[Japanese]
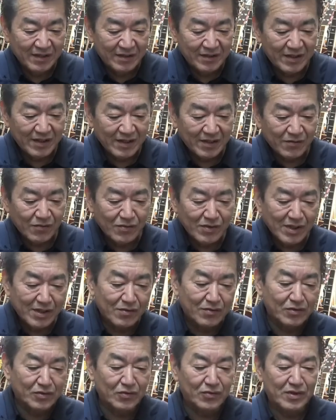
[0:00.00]
で今回
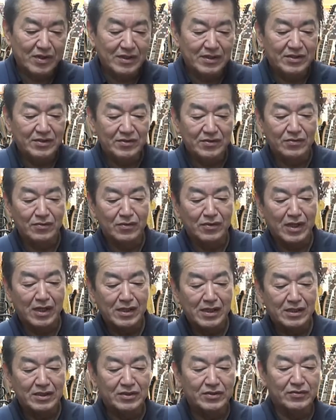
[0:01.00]
ご紹介するこの
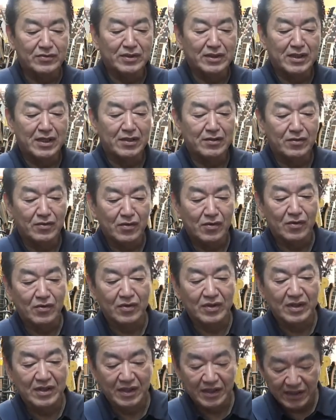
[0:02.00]
72年の
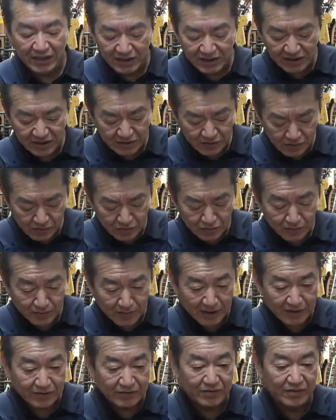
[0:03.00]
160
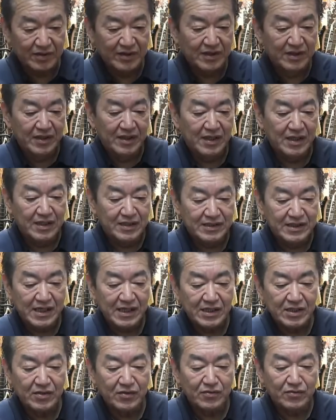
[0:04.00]
え
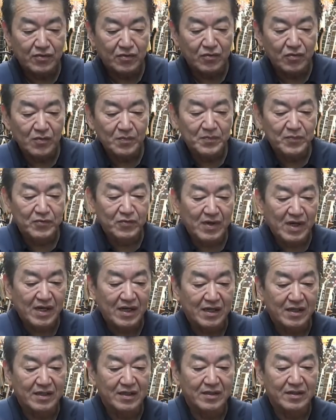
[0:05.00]
材でいうとトップ
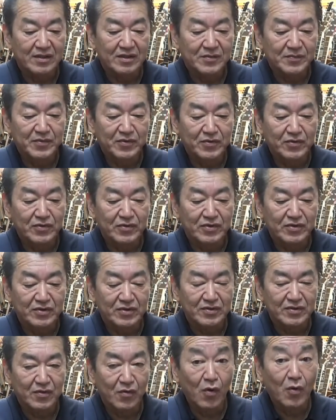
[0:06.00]
はスプルース
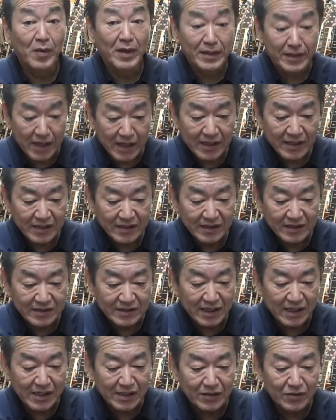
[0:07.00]
5番ね
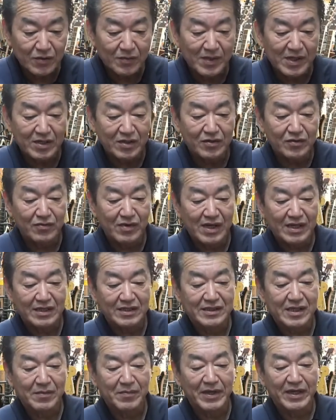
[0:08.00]
サイドバックは
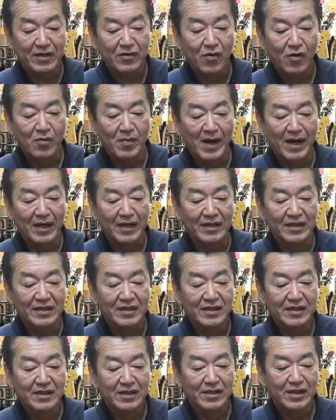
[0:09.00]
サペリ5番
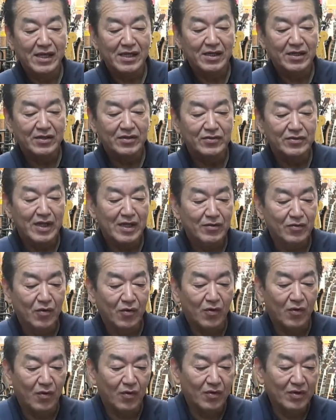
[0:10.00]

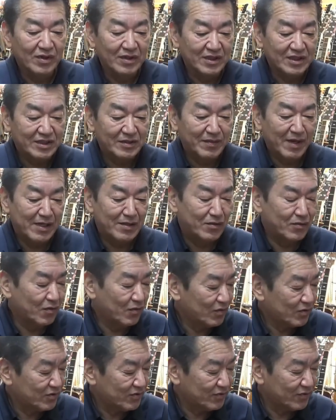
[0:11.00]
ネックナトー4番
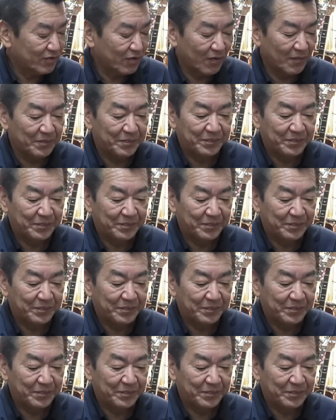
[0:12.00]
ローズウッド